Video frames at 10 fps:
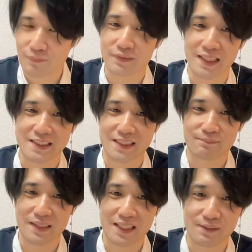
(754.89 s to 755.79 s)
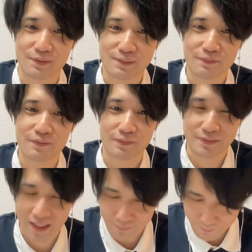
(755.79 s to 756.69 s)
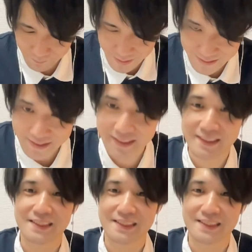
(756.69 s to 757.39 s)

出してみたい気持ちもございます。